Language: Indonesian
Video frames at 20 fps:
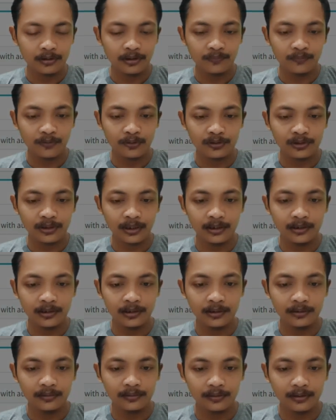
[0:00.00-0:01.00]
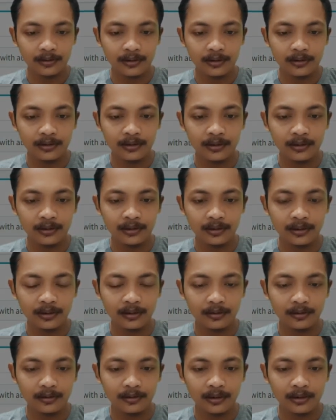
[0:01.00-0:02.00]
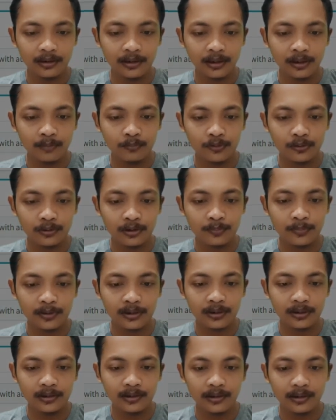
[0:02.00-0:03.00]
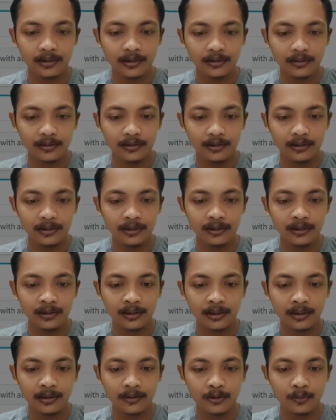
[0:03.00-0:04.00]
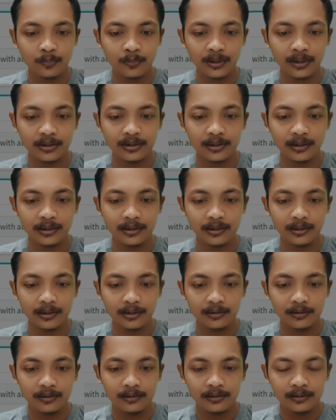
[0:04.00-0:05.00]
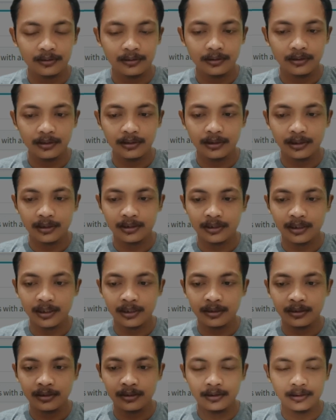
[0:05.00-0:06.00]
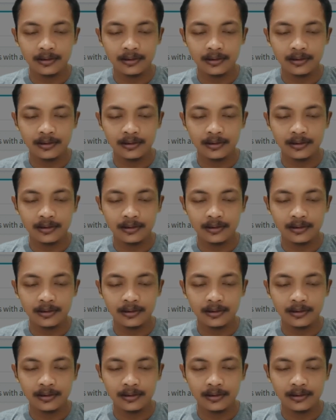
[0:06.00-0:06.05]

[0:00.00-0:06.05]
defaultnya ini. Nah, ini nanti, akan muncul seperti ini. Ya. Ini kita copy aja. Kita cari